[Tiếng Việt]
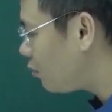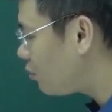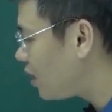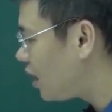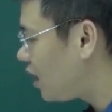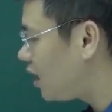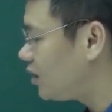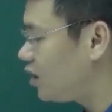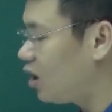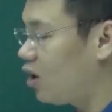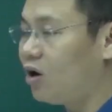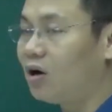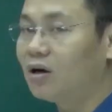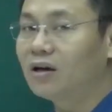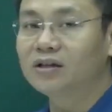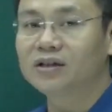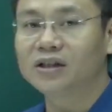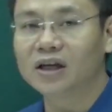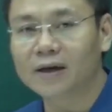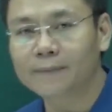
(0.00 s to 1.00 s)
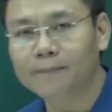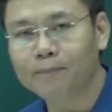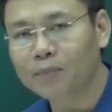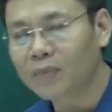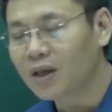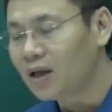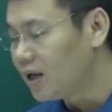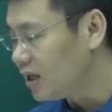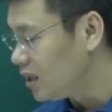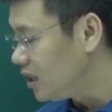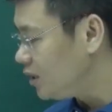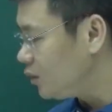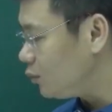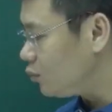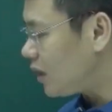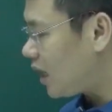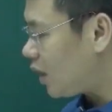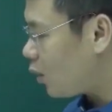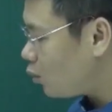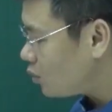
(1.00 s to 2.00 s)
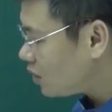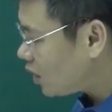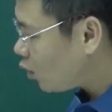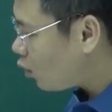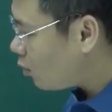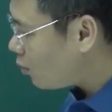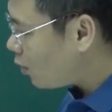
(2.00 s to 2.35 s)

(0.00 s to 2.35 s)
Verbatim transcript: cộng r nhỏ được chưa thì chúng ta cũng sẽ